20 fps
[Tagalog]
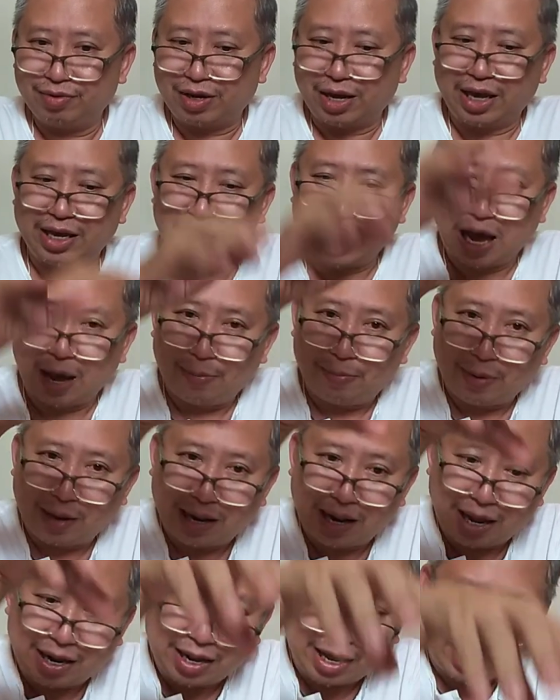Kaya
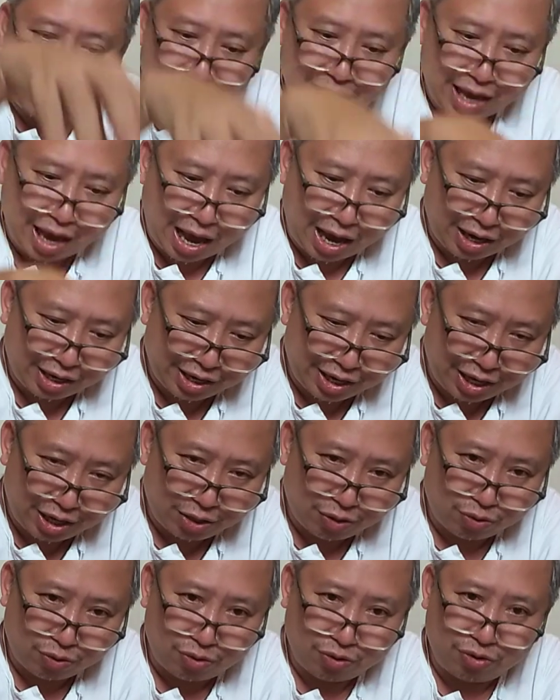pala nangyari
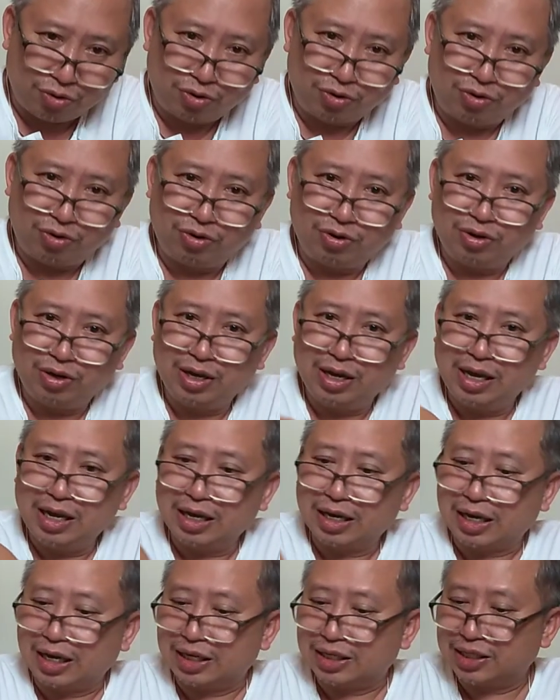ito
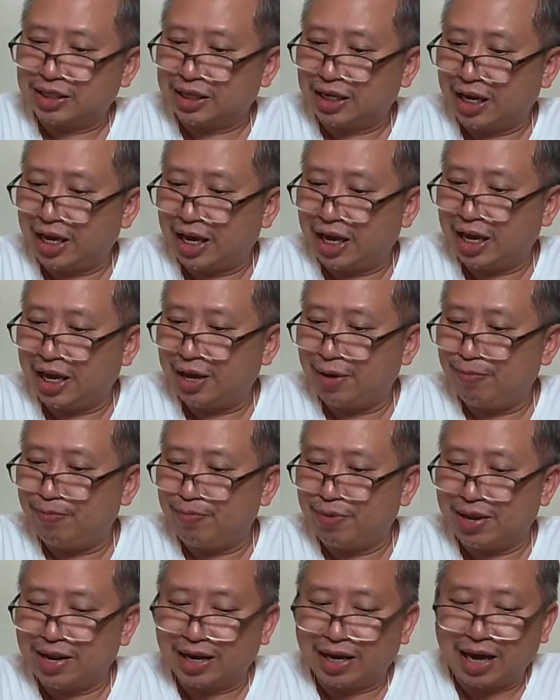kasi
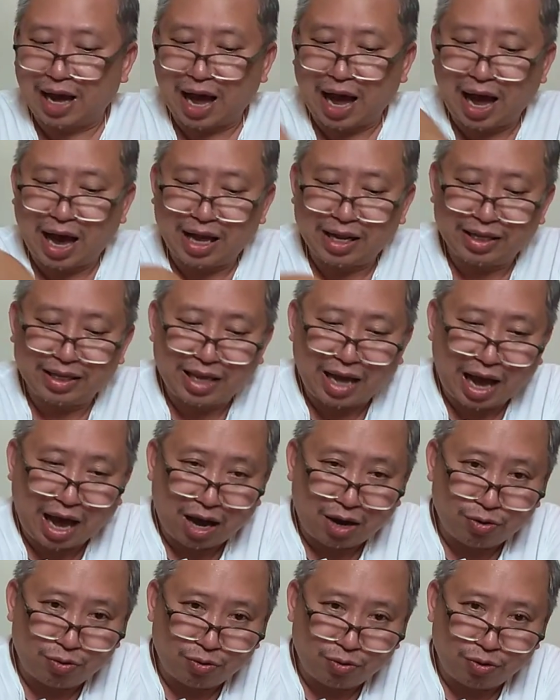pinaghahanda
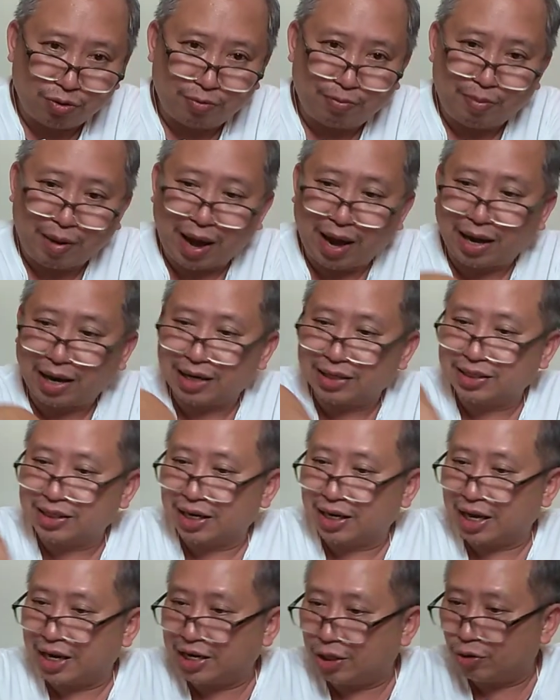ako para sa
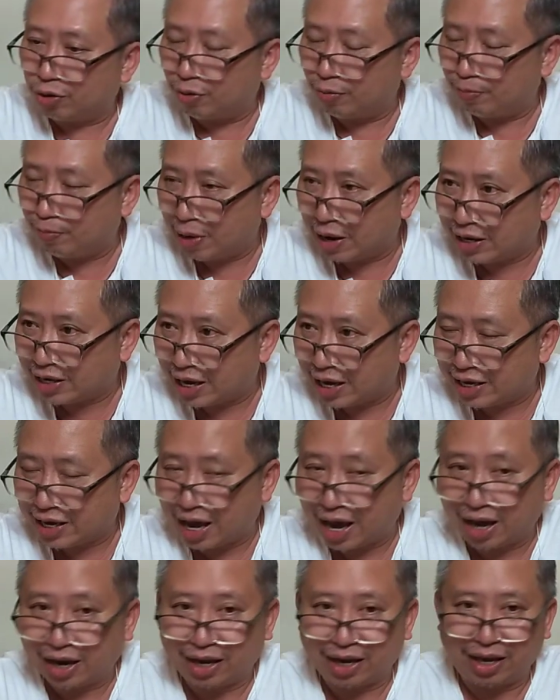ganitong
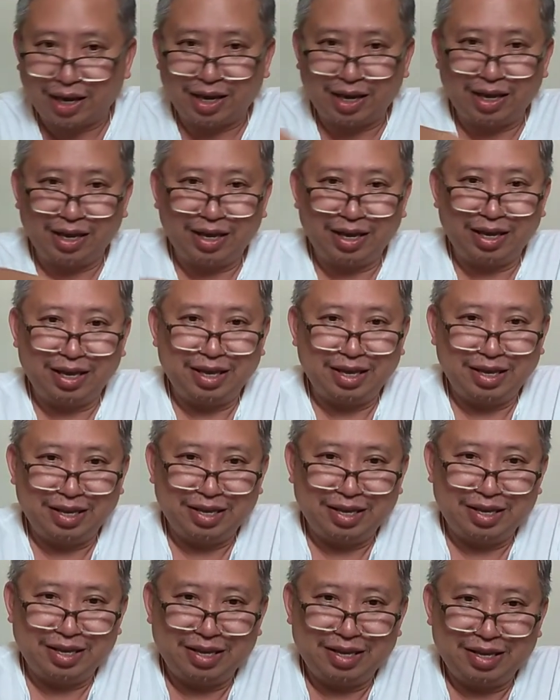pangyayari.
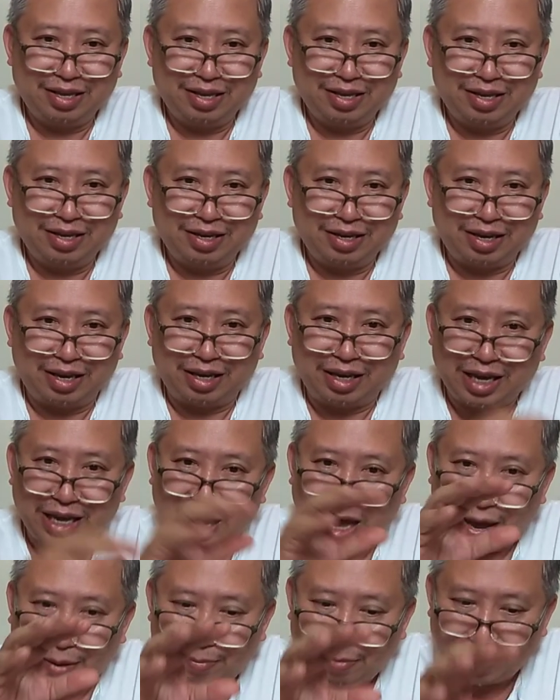E
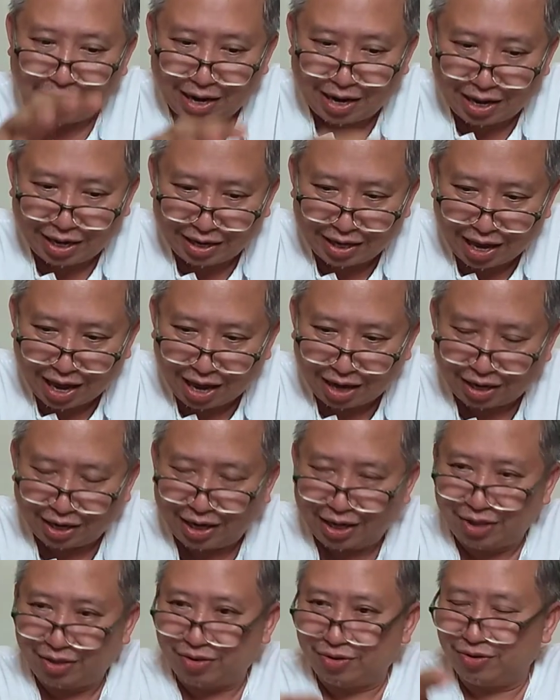kaya pala
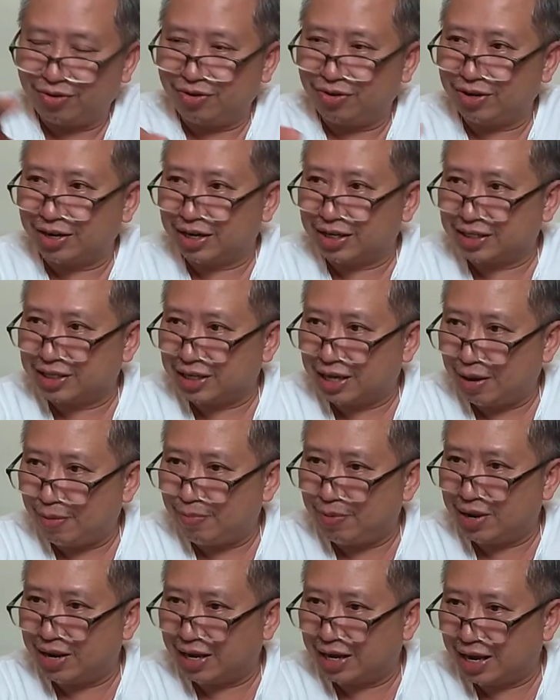nangyari ito kasi
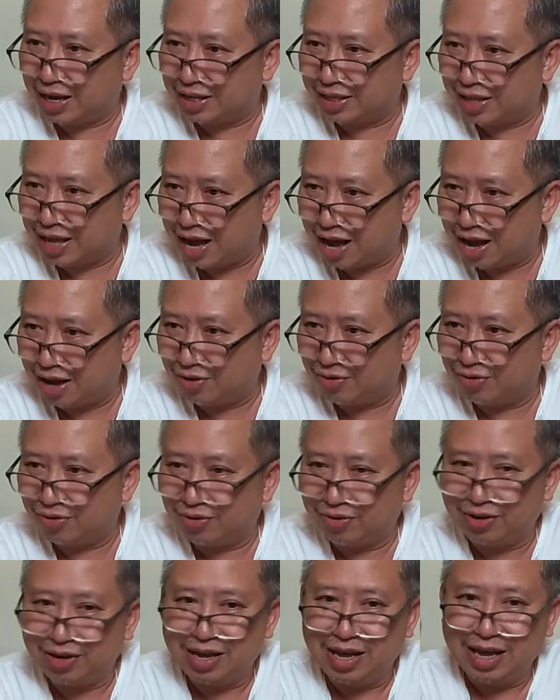pinaghanda
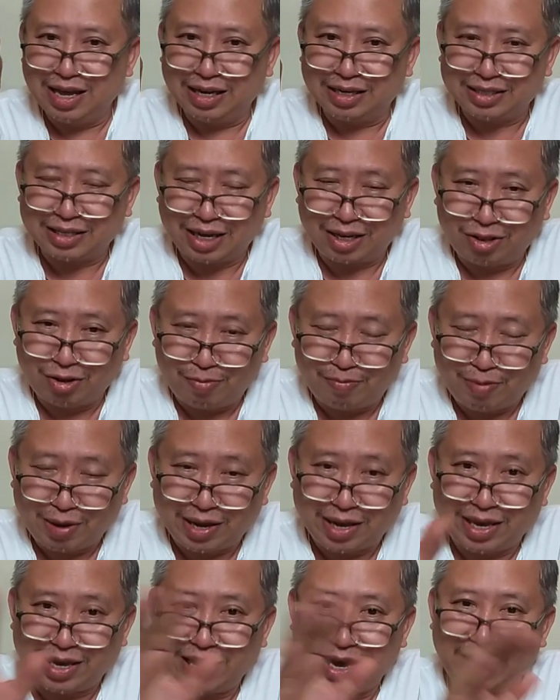ako sa itong
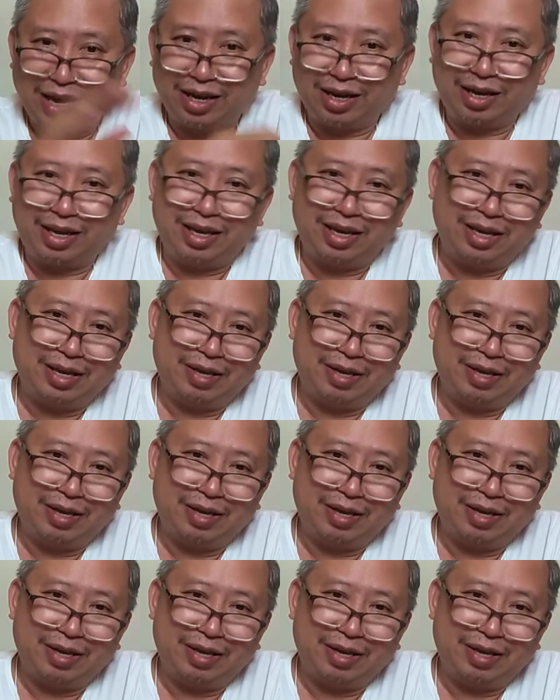pangyayari.